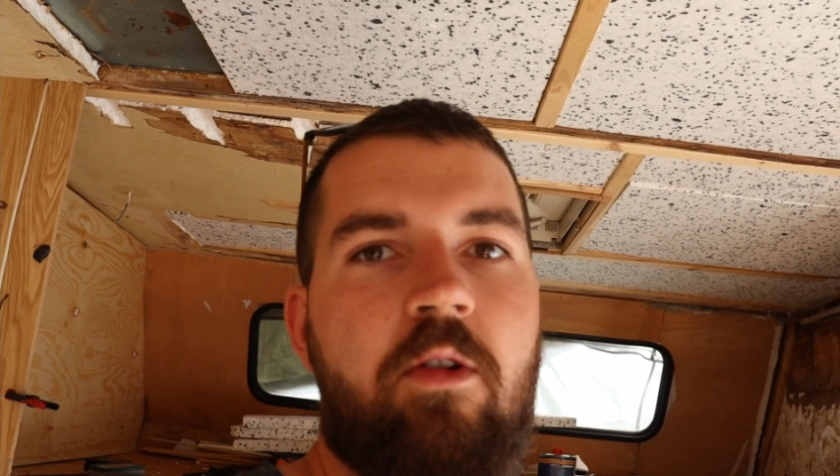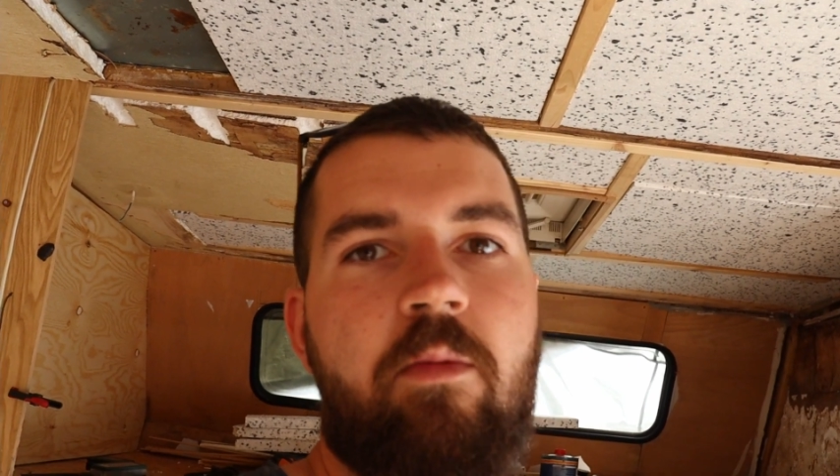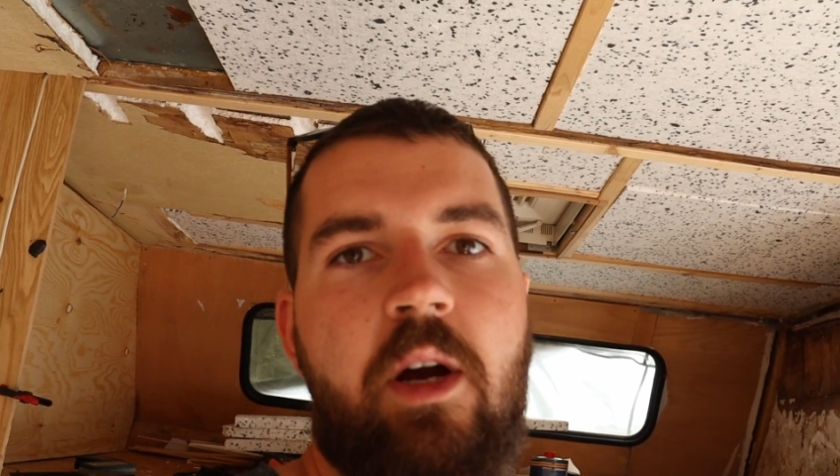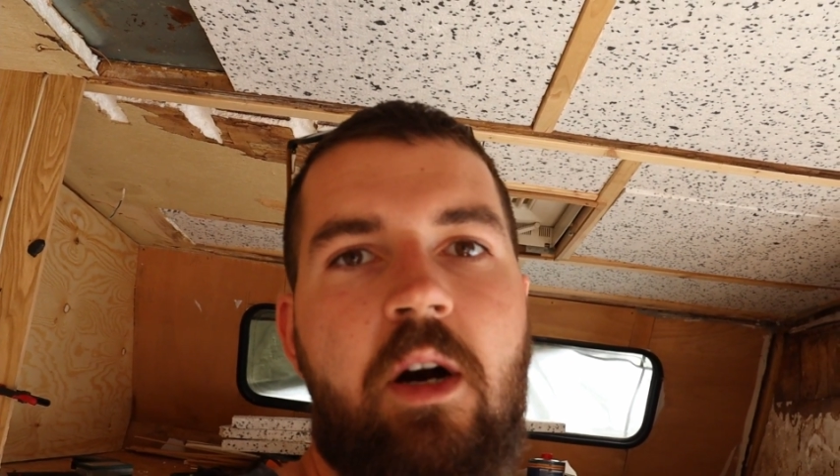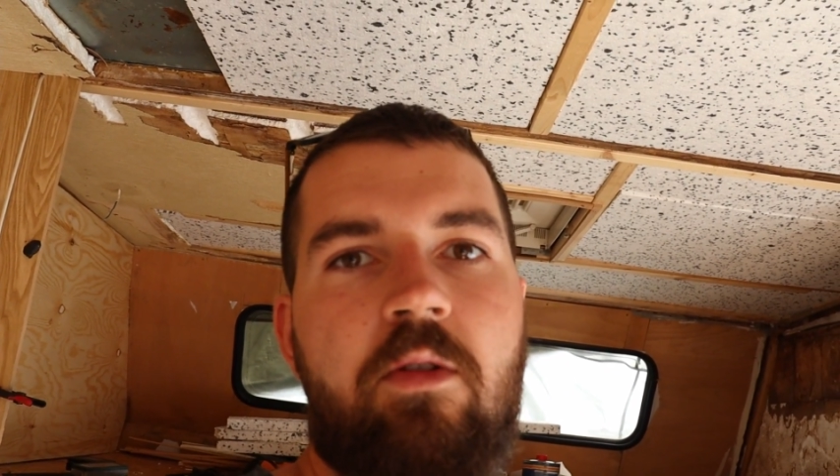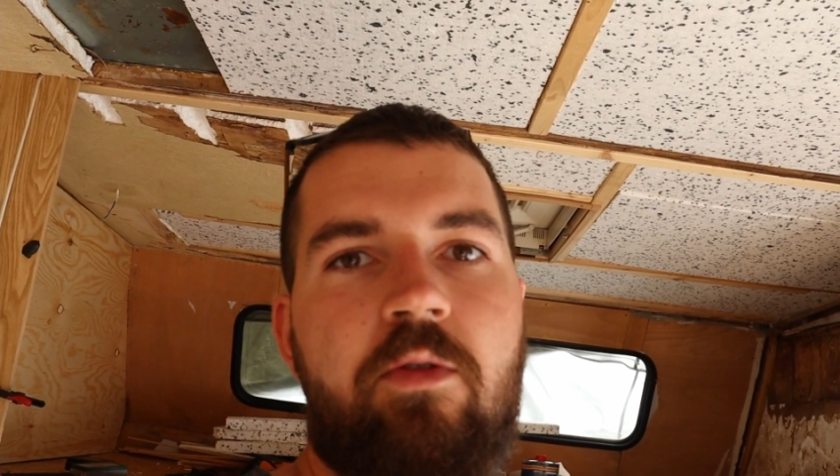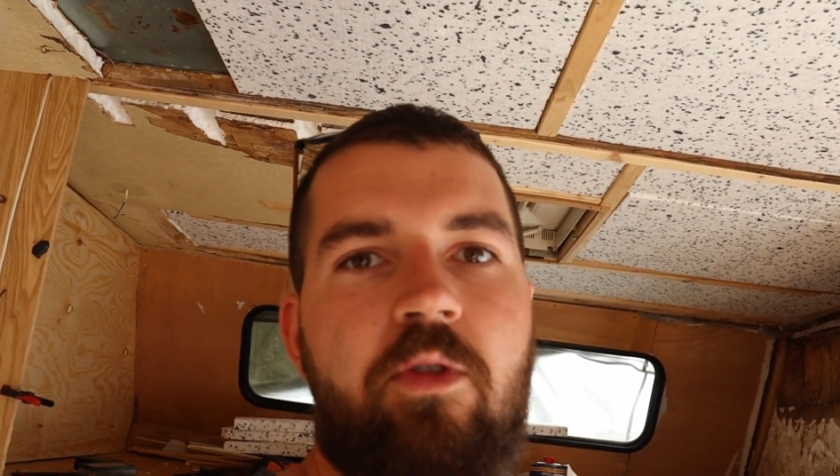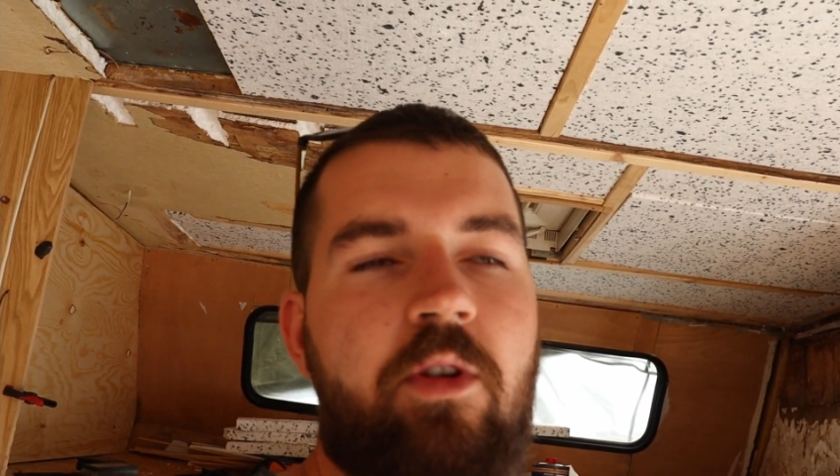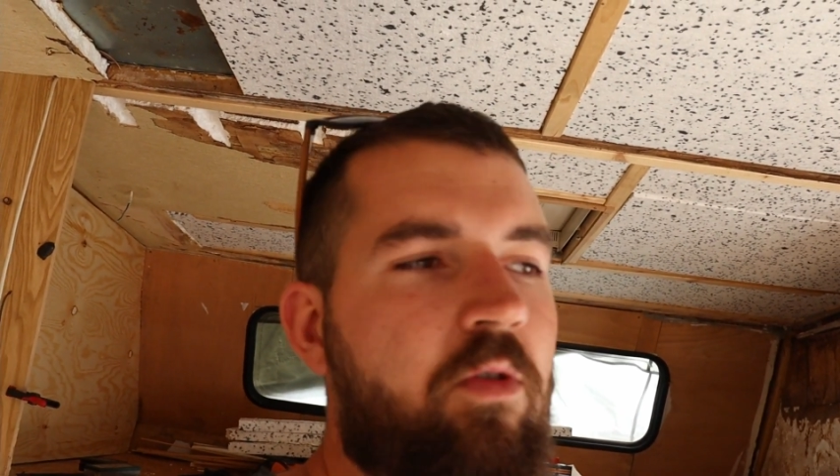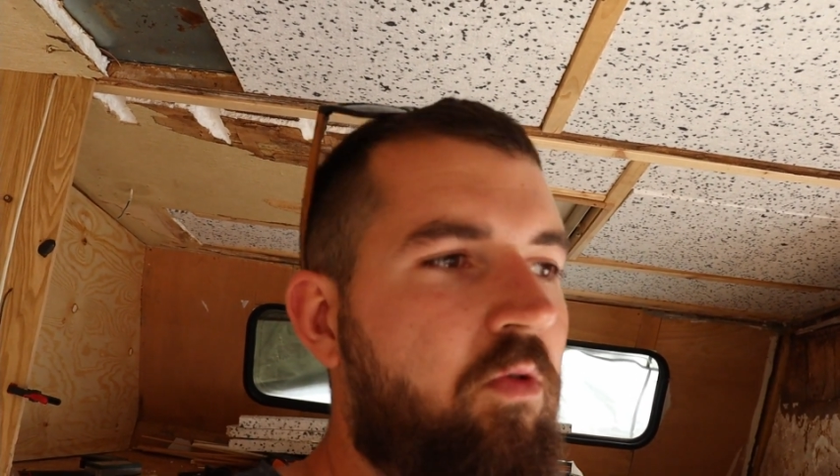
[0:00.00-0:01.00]
Euro mehr aus
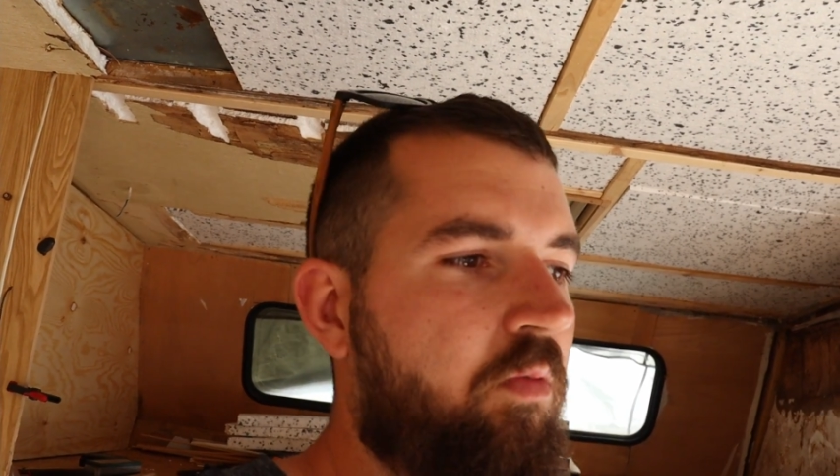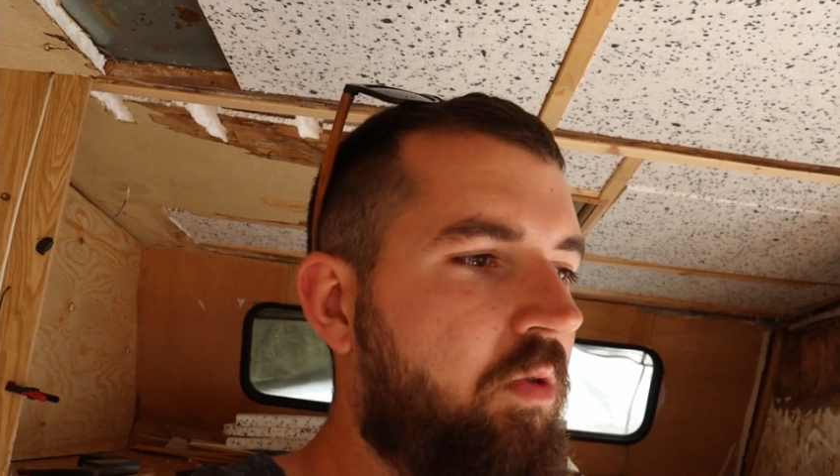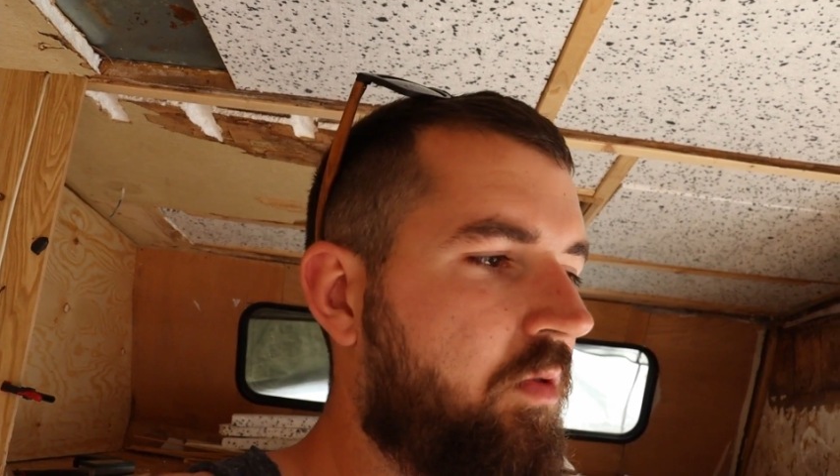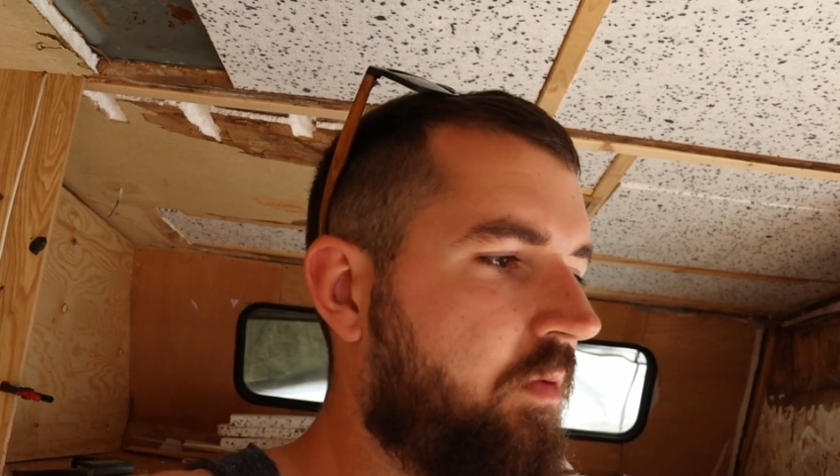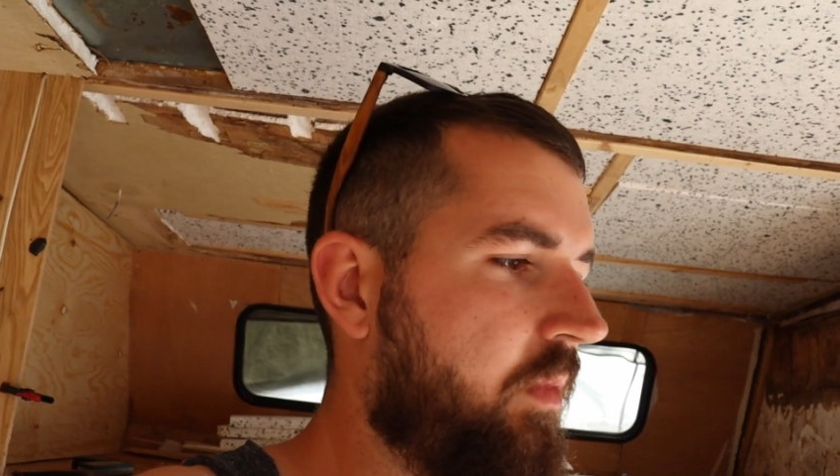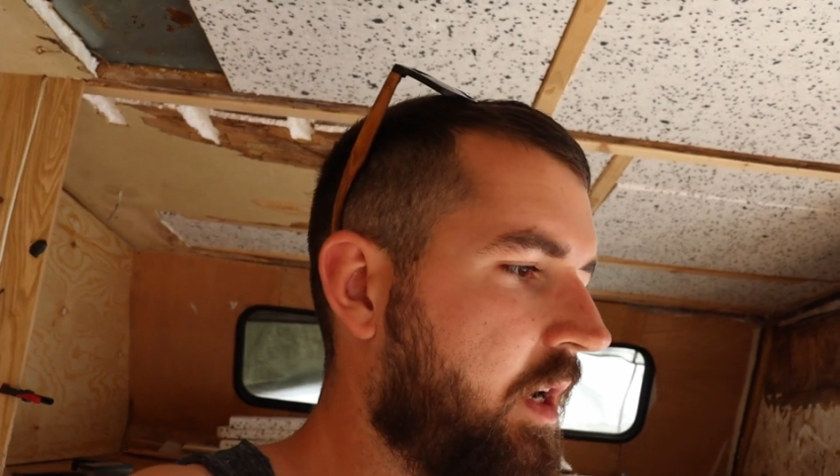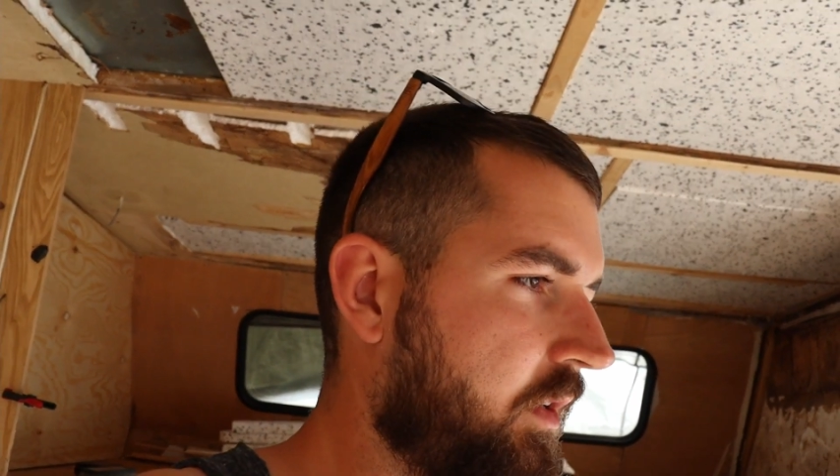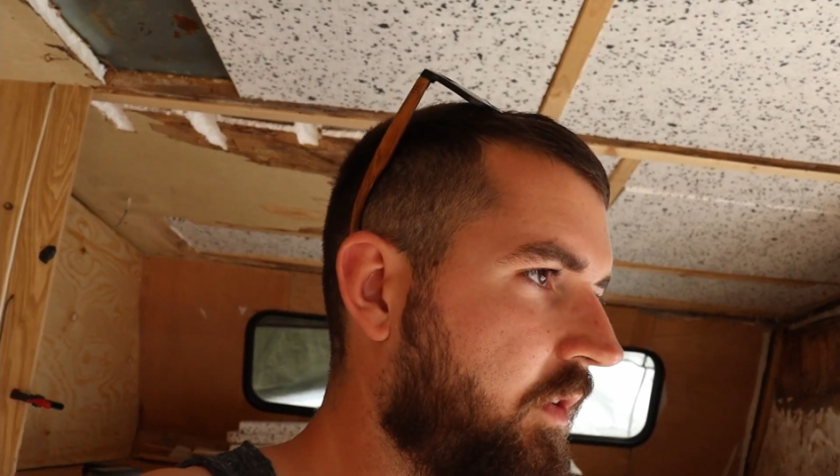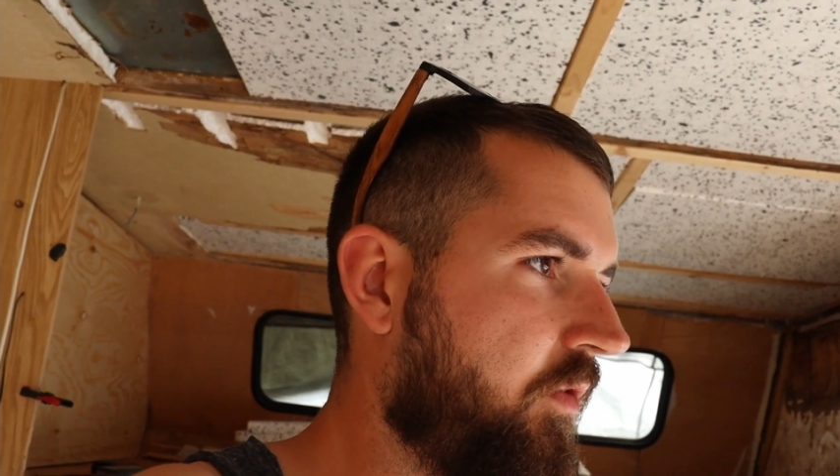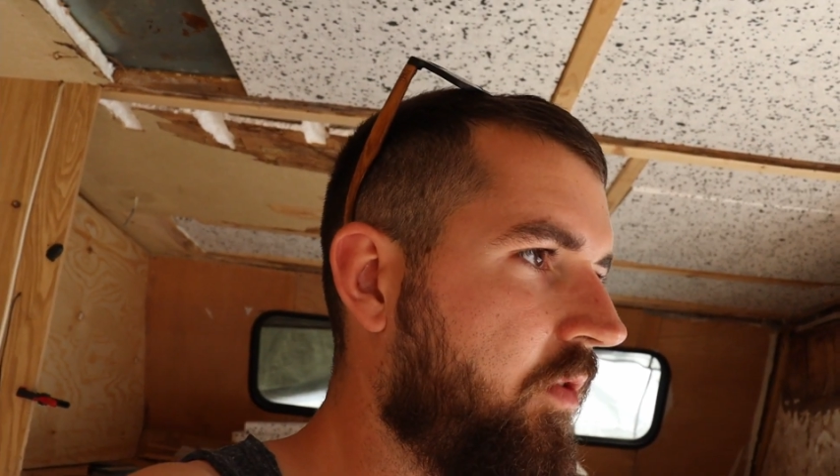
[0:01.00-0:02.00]
für die Tube und mach das